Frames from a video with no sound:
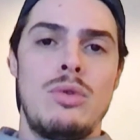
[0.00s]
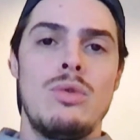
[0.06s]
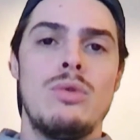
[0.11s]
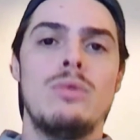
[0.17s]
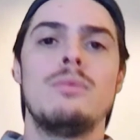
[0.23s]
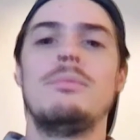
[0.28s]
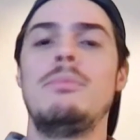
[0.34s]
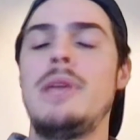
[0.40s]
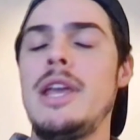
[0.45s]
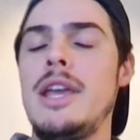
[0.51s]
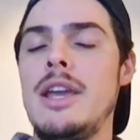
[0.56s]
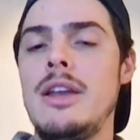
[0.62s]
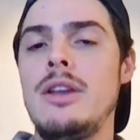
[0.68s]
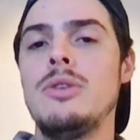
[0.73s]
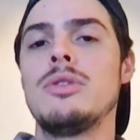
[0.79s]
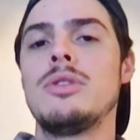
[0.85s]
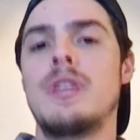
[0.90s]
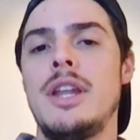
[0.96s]
com
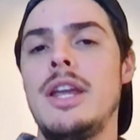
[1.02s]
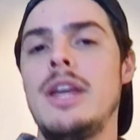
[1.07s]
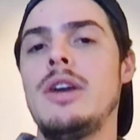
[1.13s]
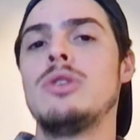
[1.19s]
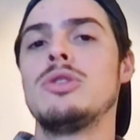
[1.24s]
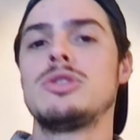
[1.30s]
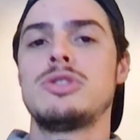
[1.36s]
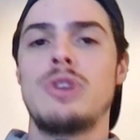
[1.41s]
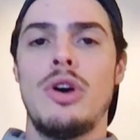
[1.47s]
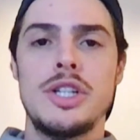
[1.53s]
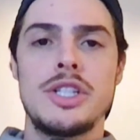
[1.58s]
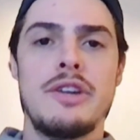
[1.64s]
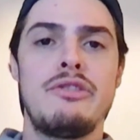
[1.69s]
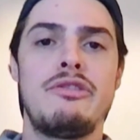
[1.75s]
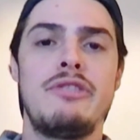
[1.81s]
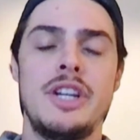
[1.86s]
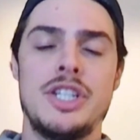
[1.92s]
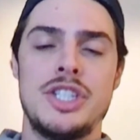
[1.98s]
milho, trigo, soja,
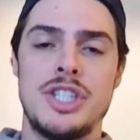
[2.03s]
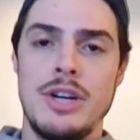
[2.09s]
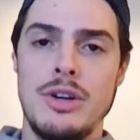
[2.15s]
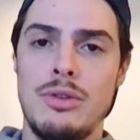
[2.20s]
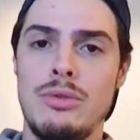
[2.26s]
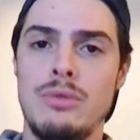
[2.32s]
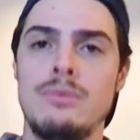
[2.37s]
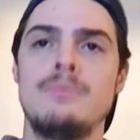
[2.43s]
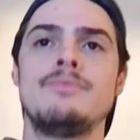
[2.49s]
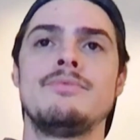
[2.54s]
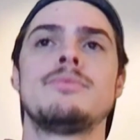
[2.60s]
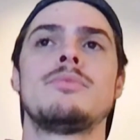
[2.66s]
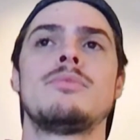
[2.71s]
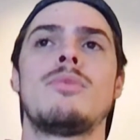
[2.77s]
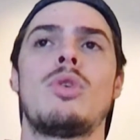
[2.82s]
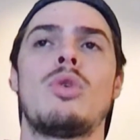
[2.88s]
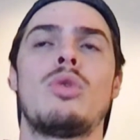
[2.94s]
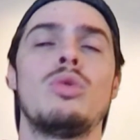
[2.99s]
feijão,
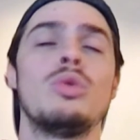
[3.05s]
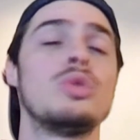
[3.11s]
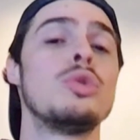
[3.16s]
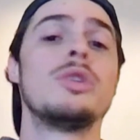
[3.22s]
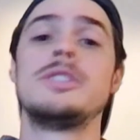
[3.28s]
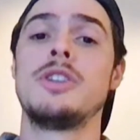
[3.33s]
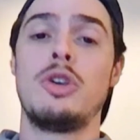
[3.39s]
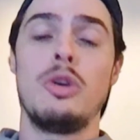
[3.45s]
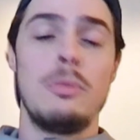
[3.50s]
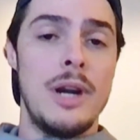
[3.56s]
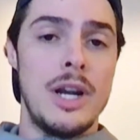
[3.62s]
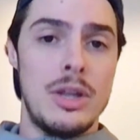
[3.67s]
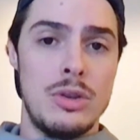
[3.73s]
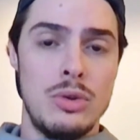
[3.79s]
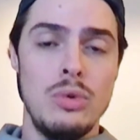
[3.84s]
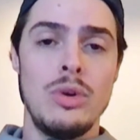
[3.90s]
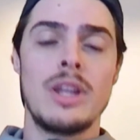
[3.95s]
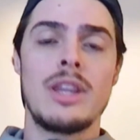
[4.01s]
culturas de
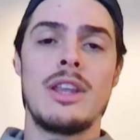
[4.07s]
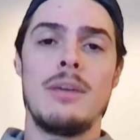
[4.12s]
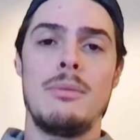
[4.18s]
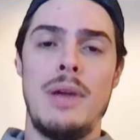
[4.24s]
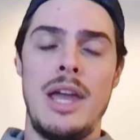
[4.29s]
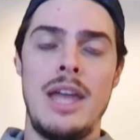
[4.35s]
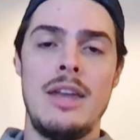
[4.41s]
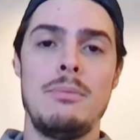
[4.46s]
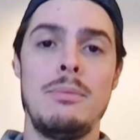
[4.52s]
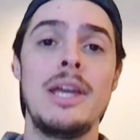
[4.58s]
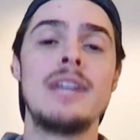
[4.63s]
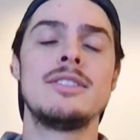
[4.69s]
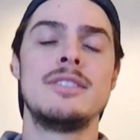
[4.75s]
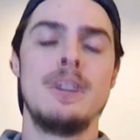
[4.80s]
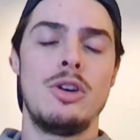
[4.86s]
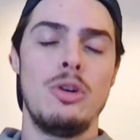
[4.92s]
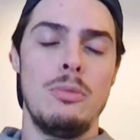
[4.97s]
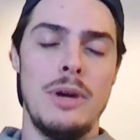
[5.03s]
cobertura também,
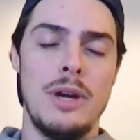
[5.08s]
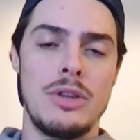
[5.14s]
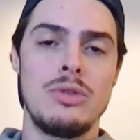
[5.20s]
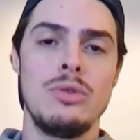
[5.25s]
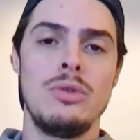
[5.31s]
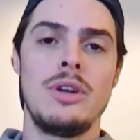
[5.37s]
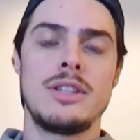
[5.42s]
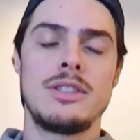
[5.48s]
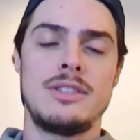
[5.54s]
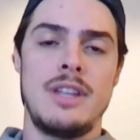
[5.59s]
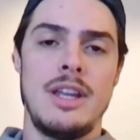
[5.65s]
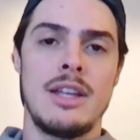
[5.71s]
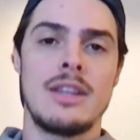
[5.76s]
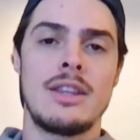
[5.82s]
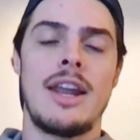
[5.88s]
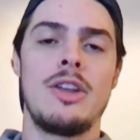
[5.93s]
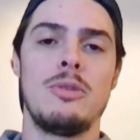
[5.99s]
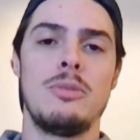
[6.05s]
mix de coberturas tem
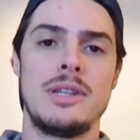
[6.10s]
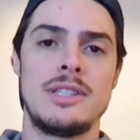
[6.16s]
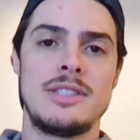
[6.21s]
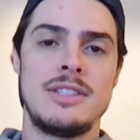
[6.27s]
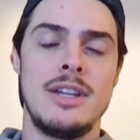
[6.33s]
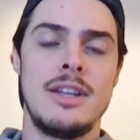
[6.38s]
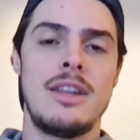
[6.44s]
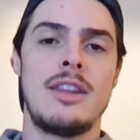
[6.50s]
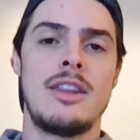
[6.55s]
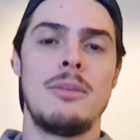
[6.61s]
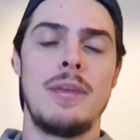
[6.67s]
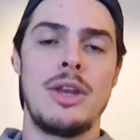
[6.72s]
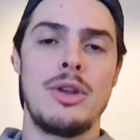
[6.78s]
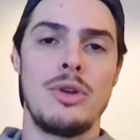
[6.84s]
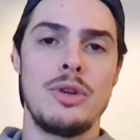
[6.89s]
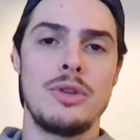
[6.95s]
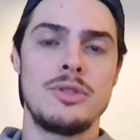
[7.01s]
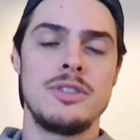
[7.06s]
entrado bastante também
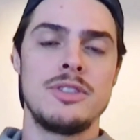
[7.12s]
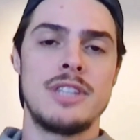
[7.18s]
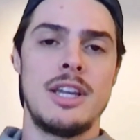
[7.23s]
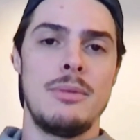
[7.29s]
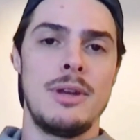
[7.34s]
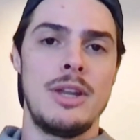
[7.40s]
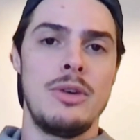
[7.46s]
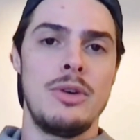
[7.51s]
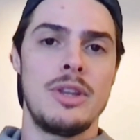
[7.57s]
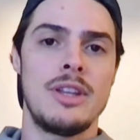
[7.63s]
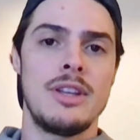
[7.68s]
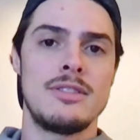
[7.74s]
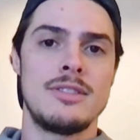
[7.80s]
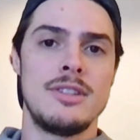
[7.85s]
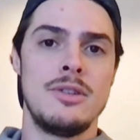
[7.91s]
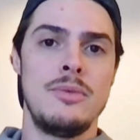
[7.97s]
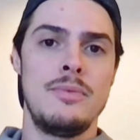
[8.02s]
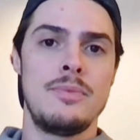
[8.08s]
no nosso esquema de
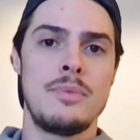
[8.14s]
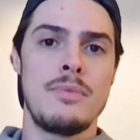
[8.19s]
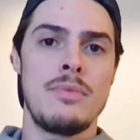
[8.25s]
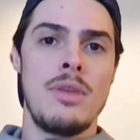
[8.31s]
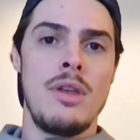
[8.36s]
rotação.